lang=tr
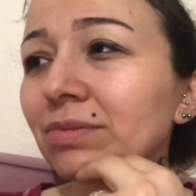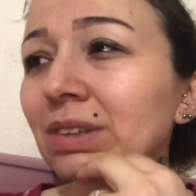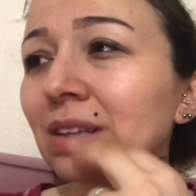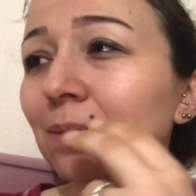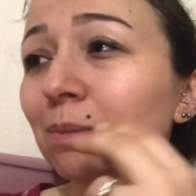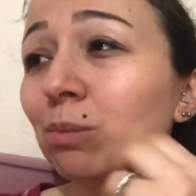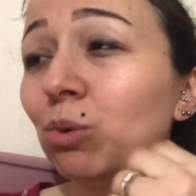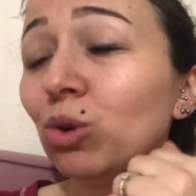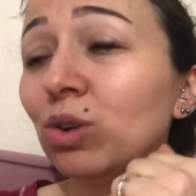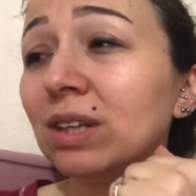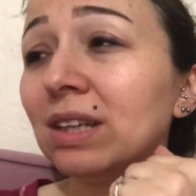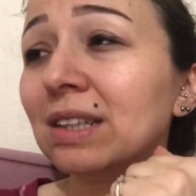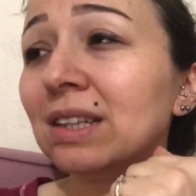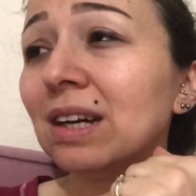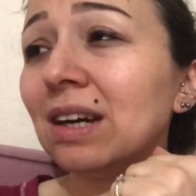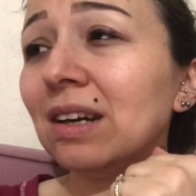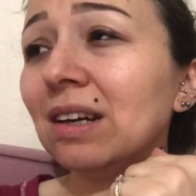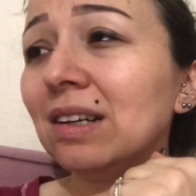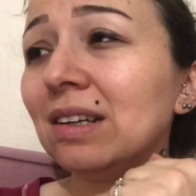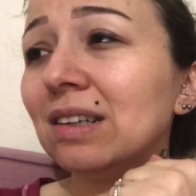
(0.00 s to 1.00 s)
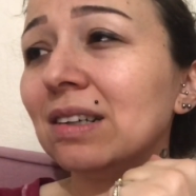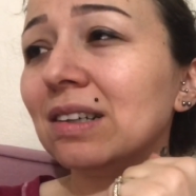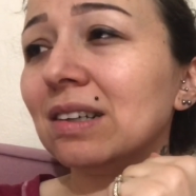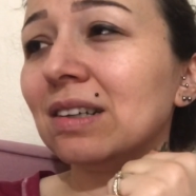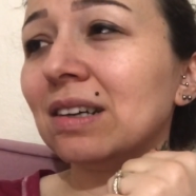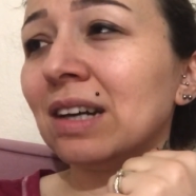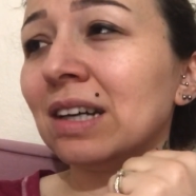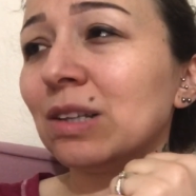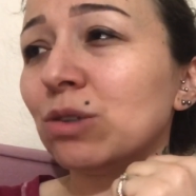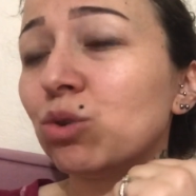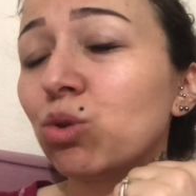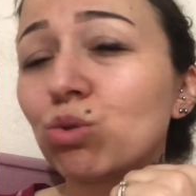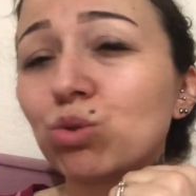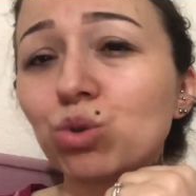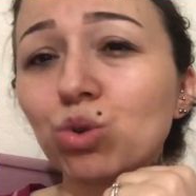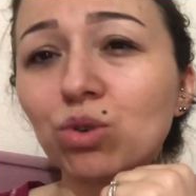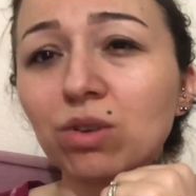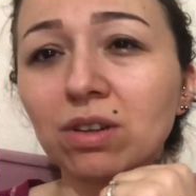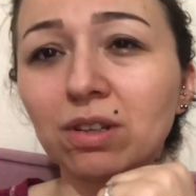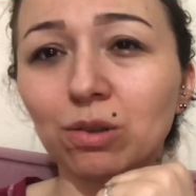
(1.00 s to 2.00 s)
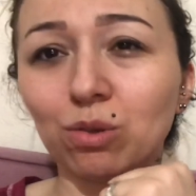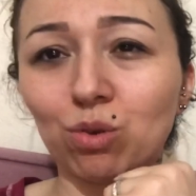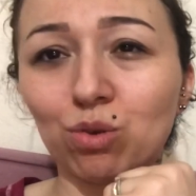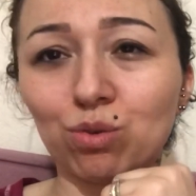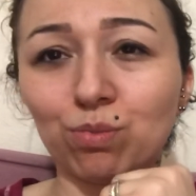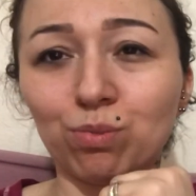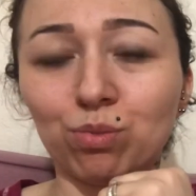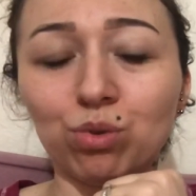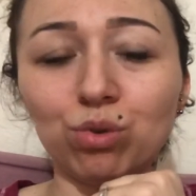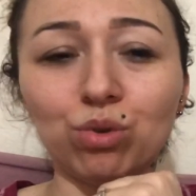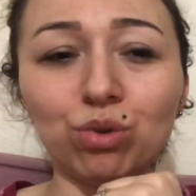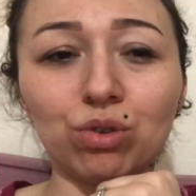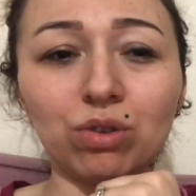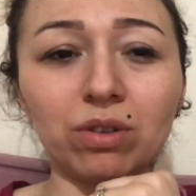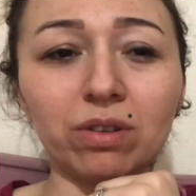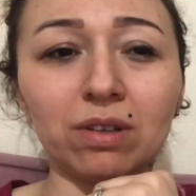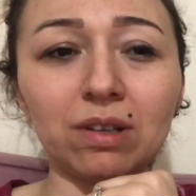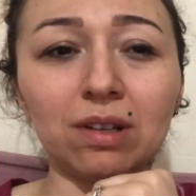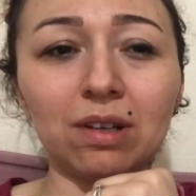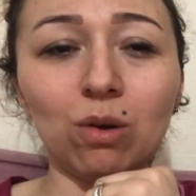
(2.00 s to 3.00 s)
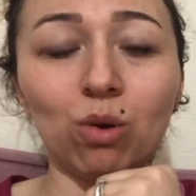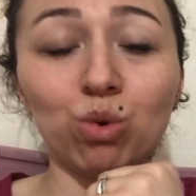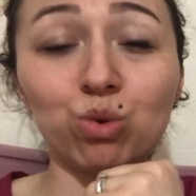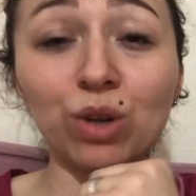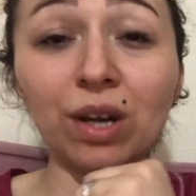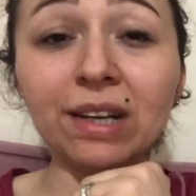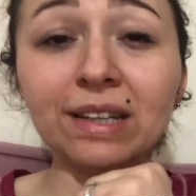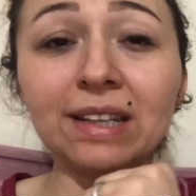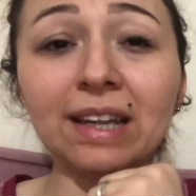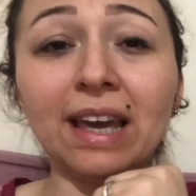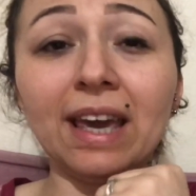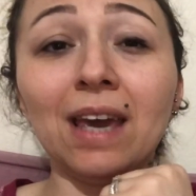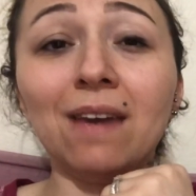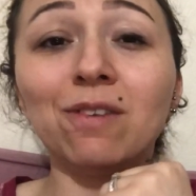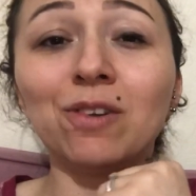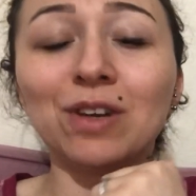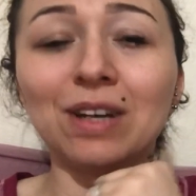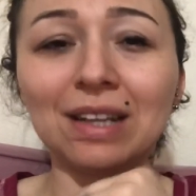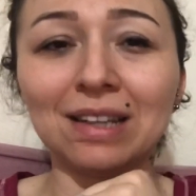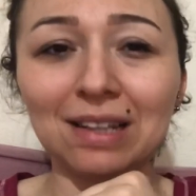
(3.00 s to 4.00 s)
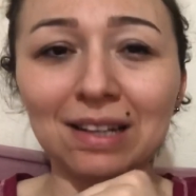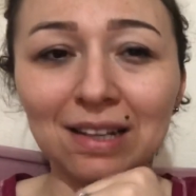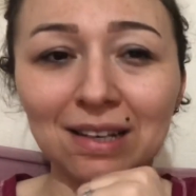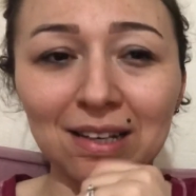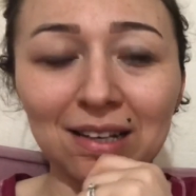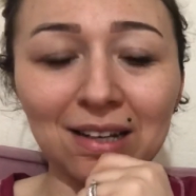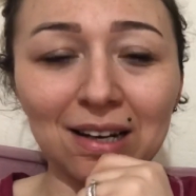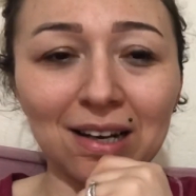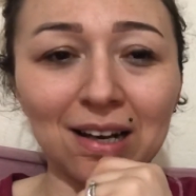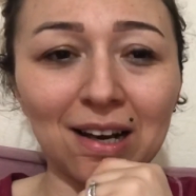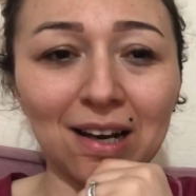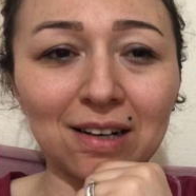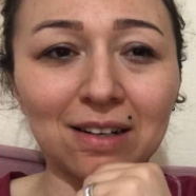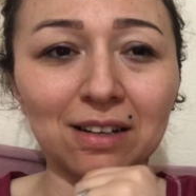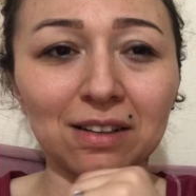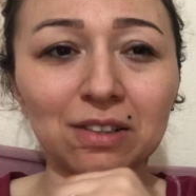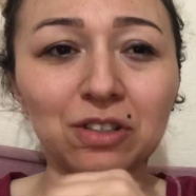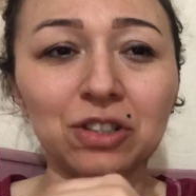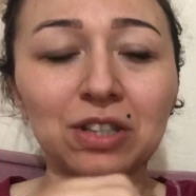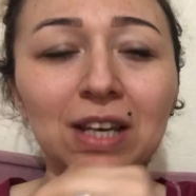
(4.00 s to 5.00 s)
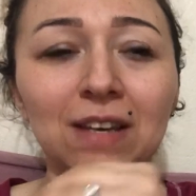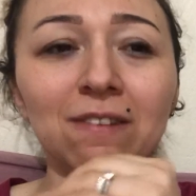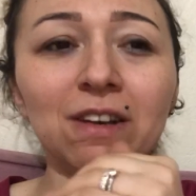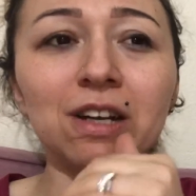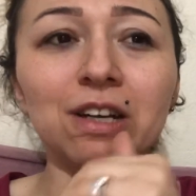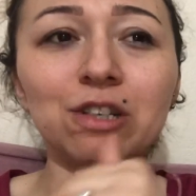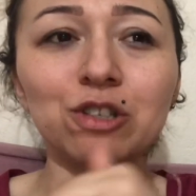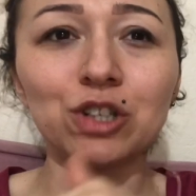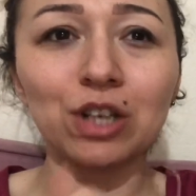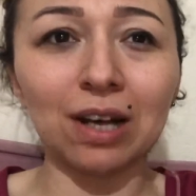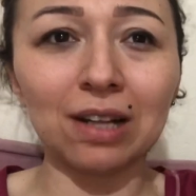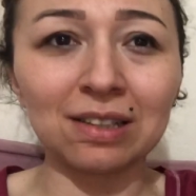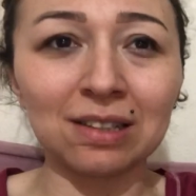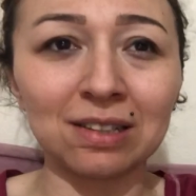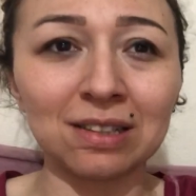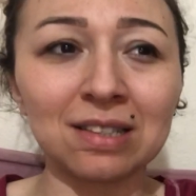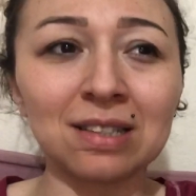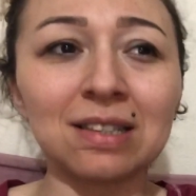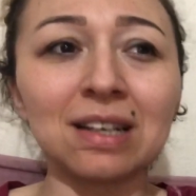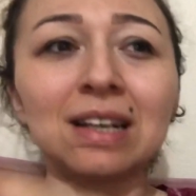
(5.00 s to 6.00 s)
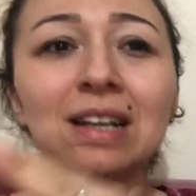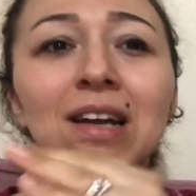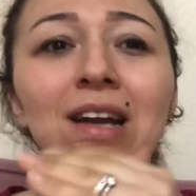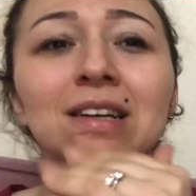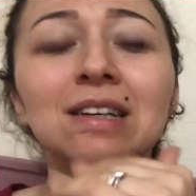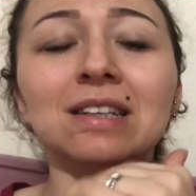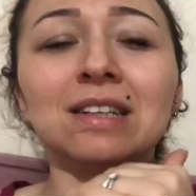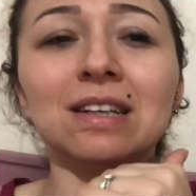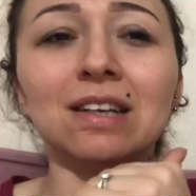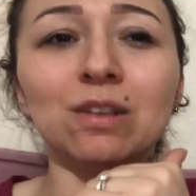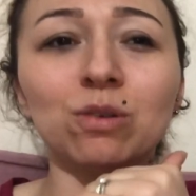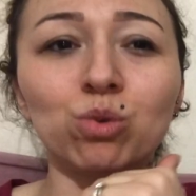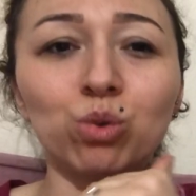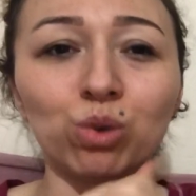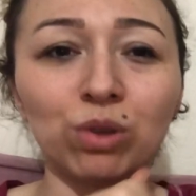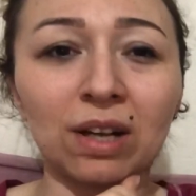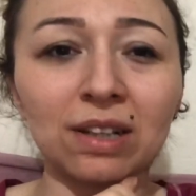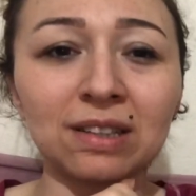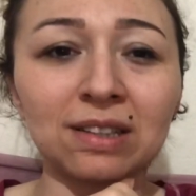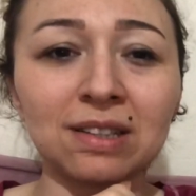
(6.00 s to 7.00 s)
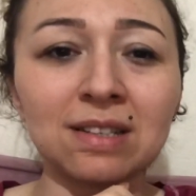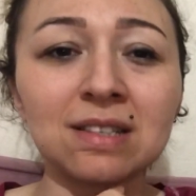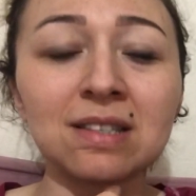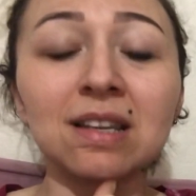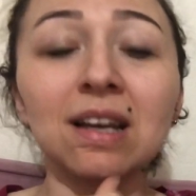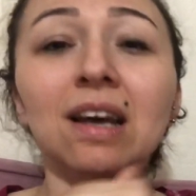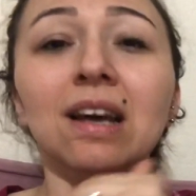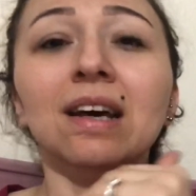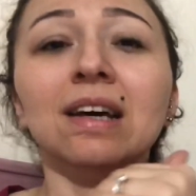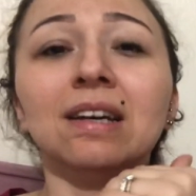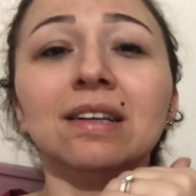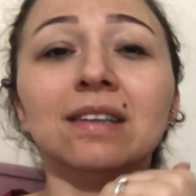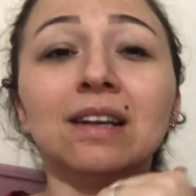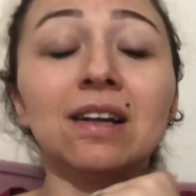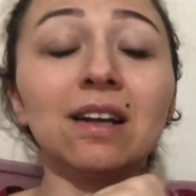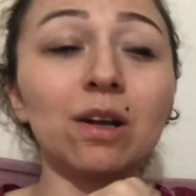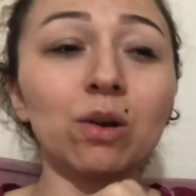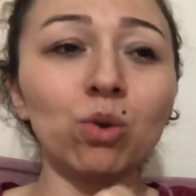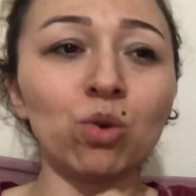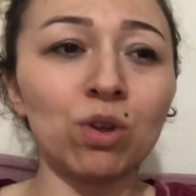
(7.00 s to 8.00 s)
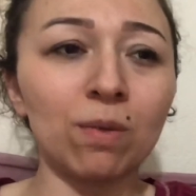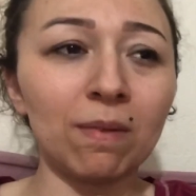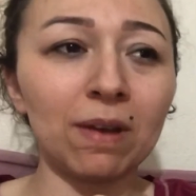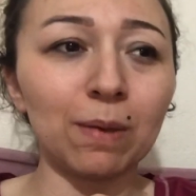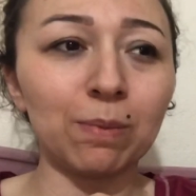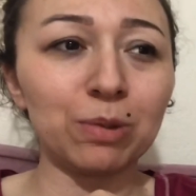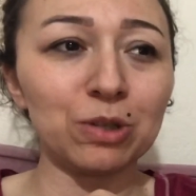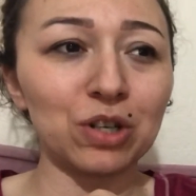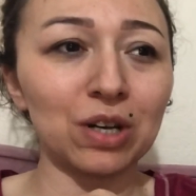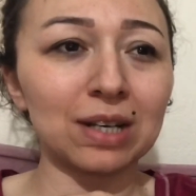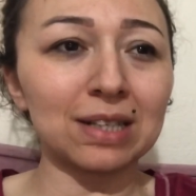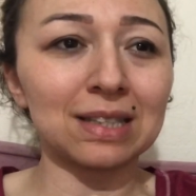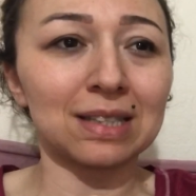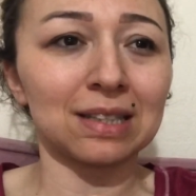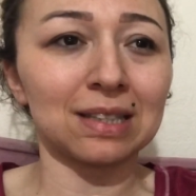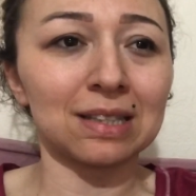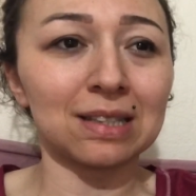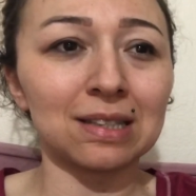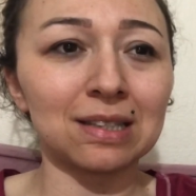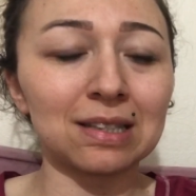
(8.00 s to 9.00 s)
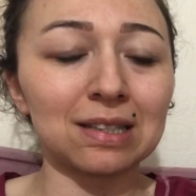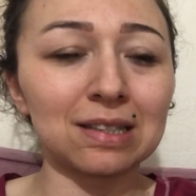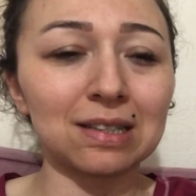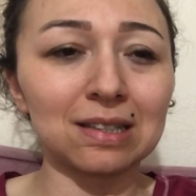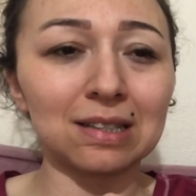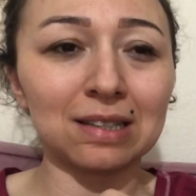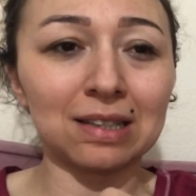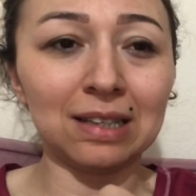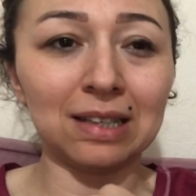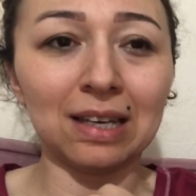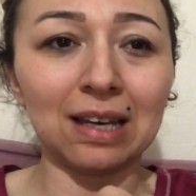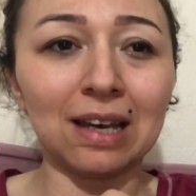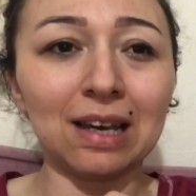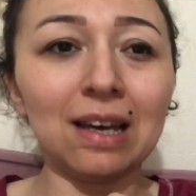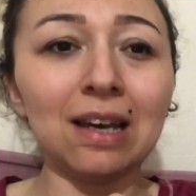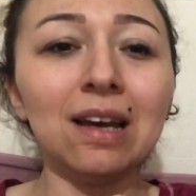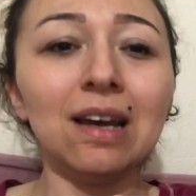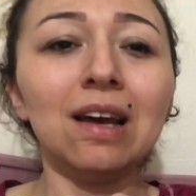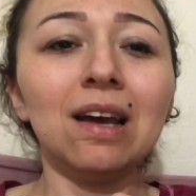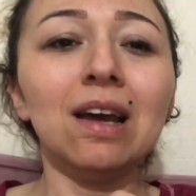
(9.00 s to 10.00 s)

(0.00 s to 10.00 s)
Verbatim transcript: bu arada hani çok soru alıyorum bu özellikle ev kredileriyle alakalı. İşte evi kaça aldınız, ne kadarlık kredi kullandınız, ne kadar ödeme yapacaksınız diye.